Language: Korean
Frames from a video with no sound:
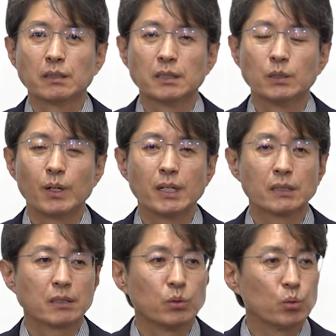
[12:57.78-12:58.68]
그와
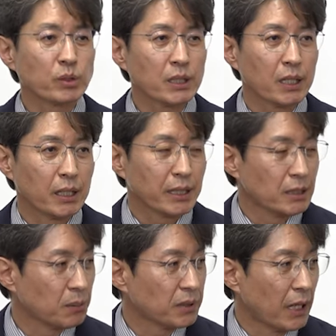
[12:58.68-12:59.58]
같은 유찰의
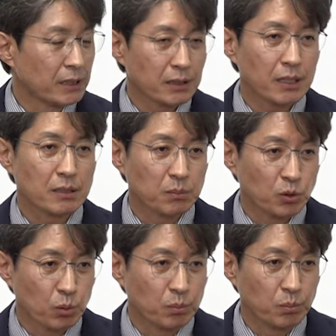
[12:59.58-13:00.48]
개념은 아니라는 점을
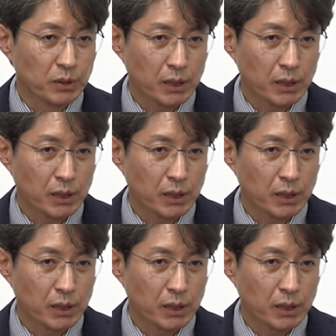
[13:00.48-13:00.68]
좀